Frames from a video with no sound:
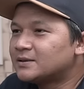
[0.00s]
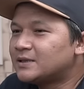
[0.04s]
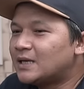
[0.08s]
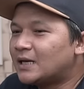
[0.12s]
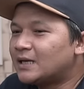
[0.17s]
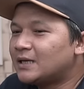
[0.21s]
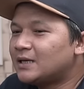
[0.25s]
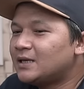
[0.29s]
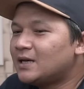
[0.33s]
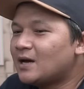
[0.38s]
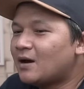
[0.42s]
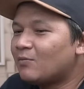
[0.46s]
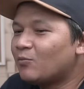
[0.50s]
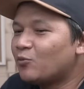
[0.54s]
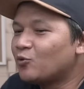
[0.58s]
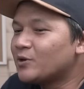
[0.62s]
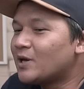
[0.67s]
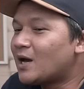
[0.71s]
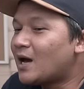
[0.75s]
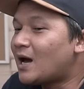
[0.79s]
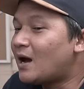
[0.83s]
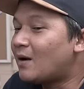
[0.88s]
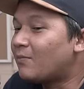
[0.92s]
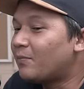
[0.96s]
jadi yang
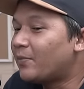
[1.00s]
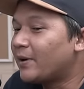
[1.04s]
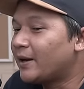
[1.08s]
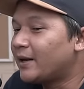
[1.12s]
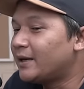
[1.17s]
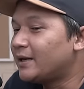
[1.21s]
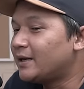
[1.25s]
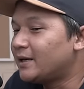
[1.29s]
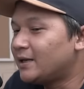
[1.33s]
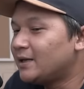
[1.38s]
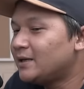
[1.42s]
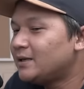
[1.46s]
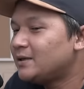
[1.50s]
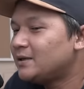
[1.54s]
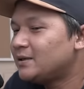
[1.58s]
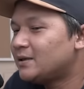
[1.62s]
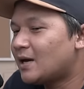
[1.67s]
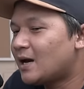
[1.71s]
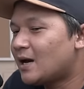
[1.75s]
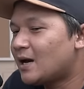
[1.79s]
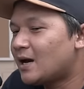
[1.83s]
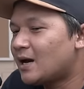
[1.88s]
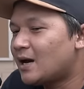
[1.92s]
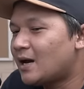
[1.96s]
punya HP ini
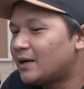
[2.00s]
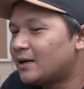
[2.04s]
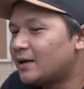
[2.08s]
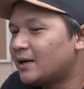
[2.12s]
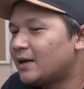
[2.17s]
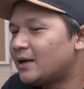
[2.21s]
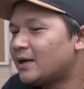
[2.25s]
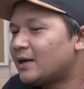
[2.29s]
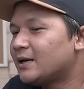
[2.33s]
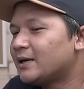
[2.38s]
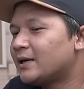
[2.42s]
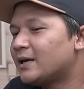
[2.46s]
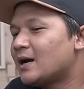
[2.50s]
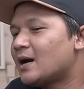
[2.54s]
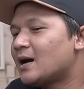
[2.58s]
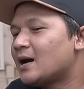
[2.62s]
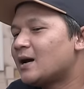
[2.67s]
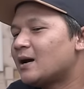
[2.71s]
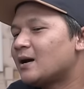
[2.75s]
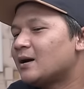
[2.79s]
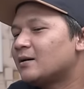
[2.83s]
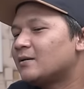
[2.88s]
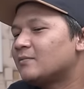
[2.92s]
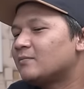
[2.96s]
ya adalah
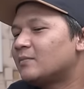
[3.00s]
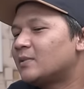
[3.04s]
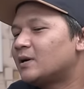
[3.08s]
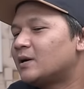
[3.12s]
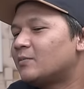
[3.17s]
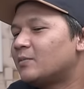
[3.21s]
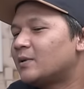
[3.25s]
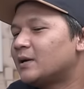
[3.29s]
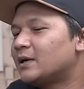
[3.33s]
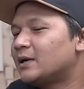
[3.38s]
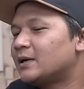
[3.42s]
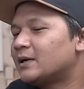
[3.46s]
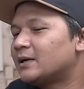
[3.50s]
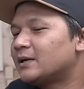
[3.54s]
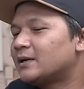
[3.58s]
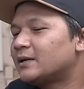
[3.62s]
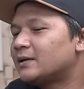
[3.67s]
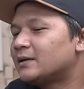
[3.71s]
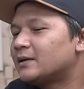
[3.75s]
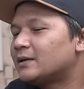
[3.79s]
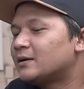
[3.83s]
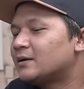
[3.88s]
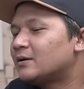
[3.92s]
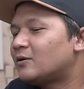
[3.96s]
yang
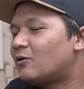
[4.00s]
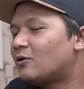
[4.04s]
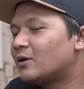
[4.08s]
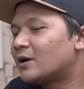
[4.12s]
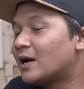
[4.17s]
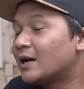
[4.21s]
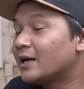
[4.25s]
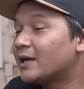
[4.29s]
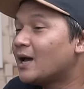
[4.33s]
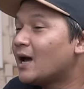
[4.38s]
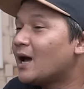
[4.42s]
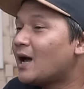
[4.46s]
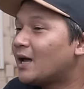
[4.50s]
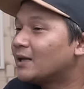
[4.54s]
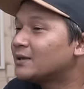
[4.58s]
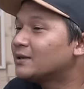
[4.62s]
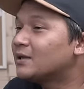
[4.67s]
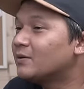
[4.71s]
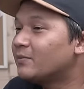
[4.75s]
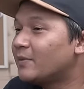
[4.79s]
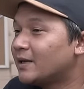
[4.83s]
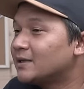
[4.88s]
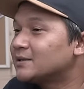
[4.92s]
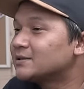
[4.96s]
bener-bener orang yang
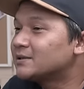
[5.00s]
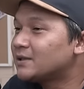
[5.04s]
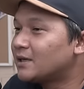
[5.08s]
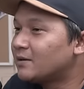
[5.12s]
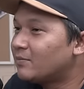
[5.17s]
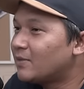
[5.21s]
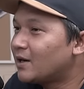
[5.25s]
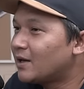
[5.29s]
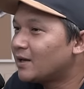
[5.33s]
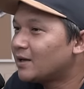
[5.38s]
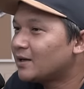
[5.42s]
anti mainstream lah